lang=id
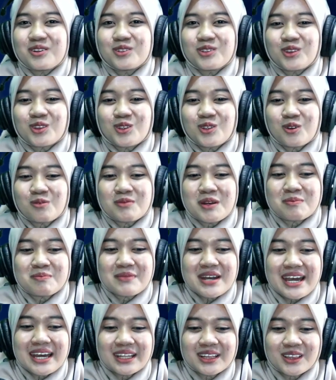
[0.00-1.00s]
untuk
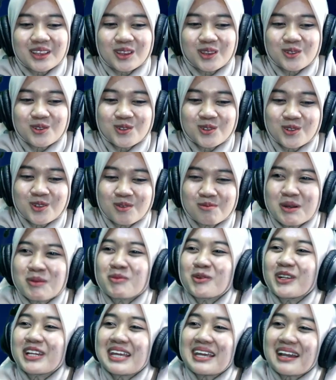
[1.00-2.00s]
membantu
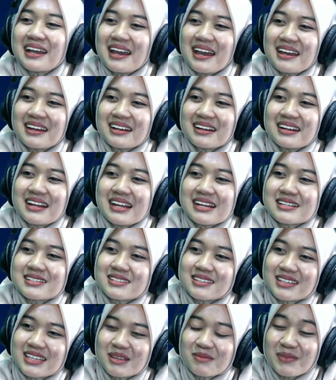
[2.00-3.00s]
memulihkan dari
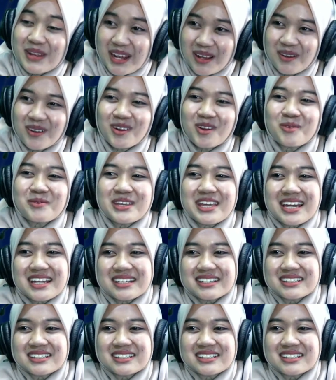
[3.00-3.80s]
segi hmm. perekonomian?